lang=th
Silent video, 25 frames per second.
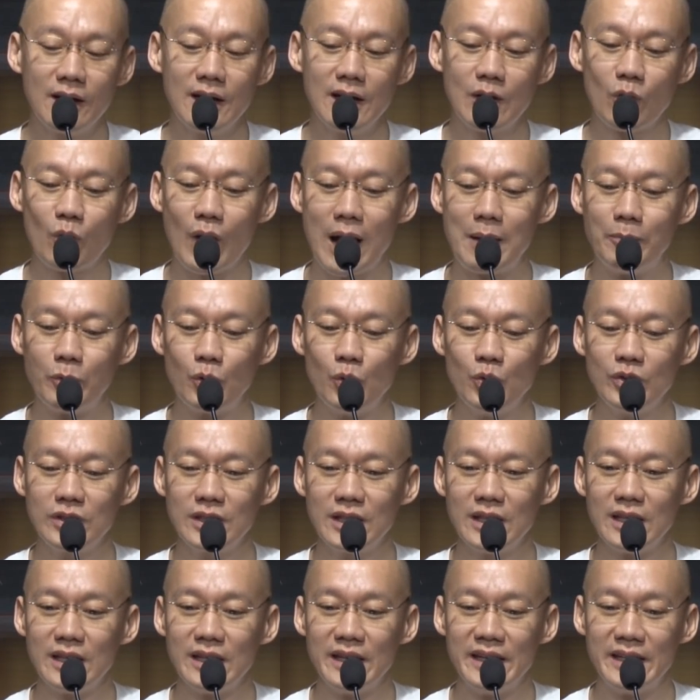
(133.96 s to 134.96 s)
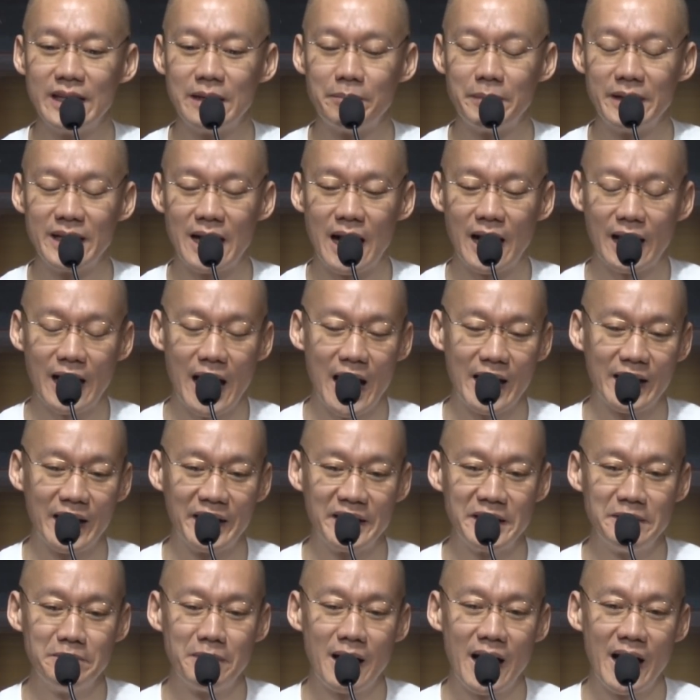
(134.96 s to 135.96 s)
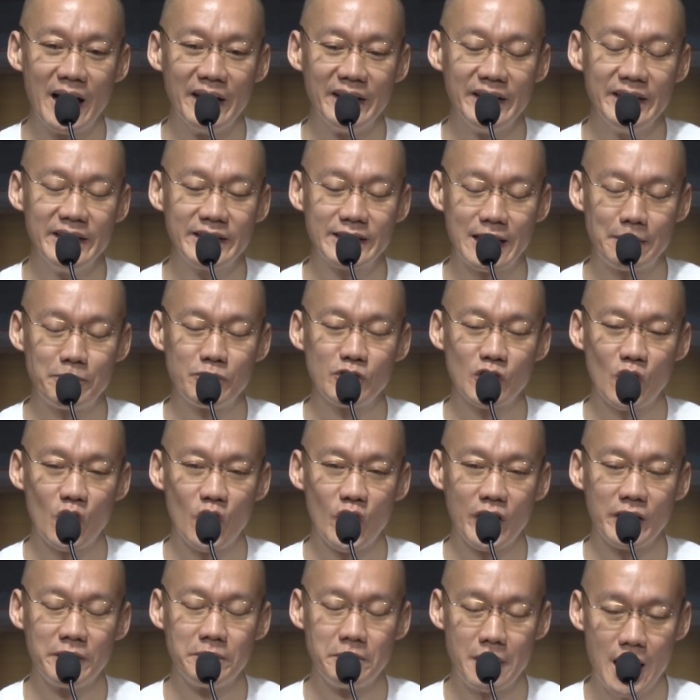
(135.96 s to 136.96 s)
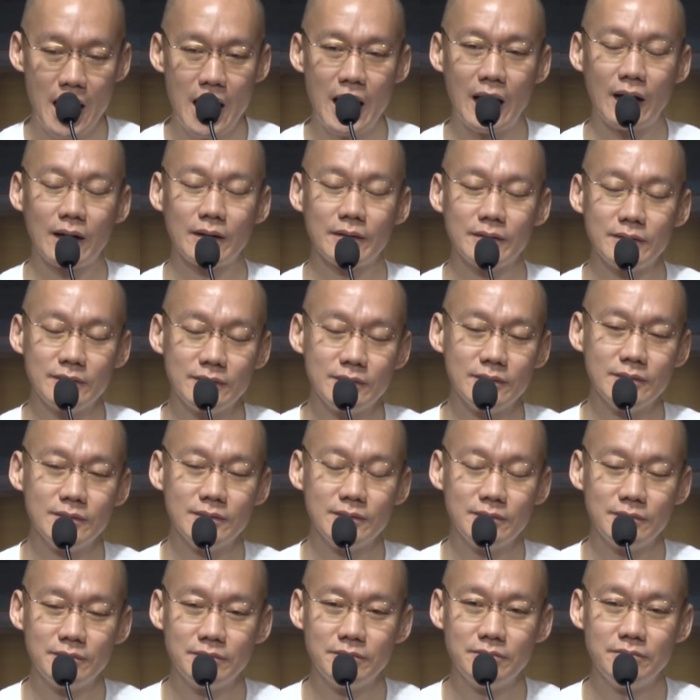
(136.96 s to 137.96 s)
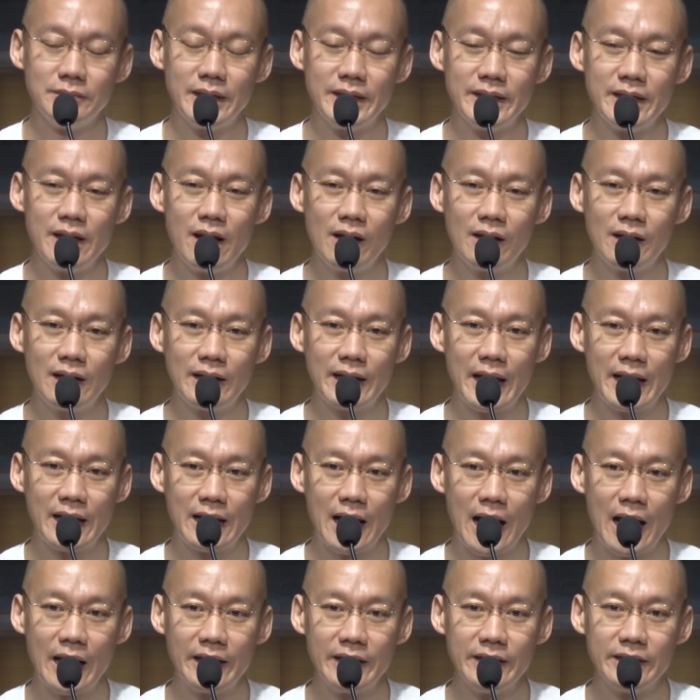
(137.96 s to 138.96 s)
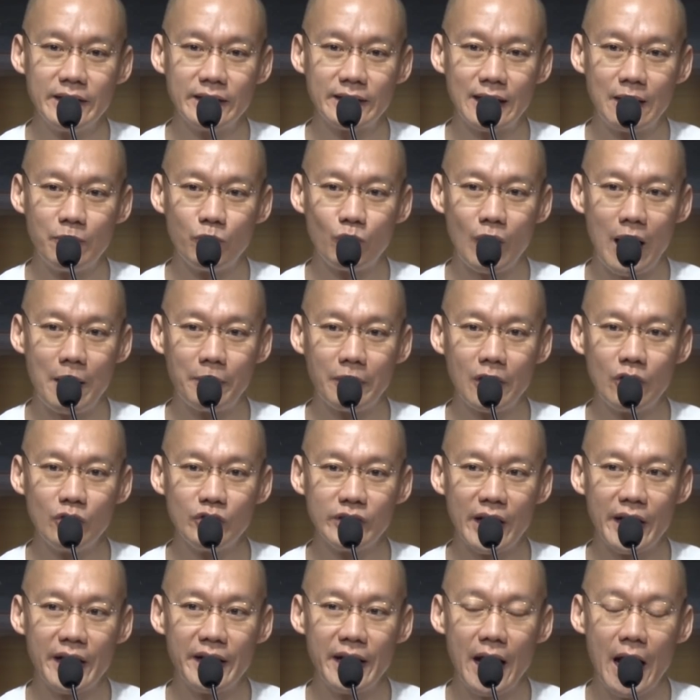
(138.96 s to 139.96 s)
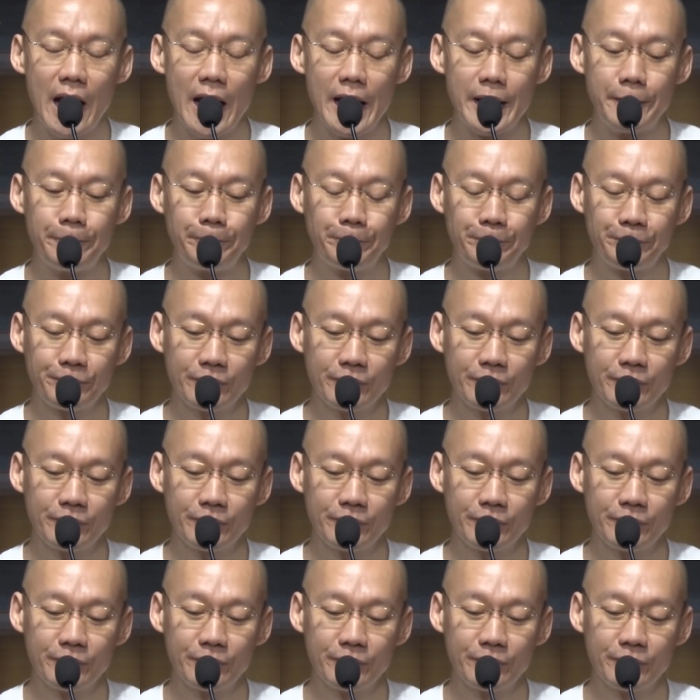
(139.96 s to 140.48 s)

เรื่องความคุ้นเคยเนี่ยเป็นอาการอธิบายที่ซับซ้อนมาก ไม่ใช่เรื่องง่ายๆ ที่จะทำความเข้าใจได้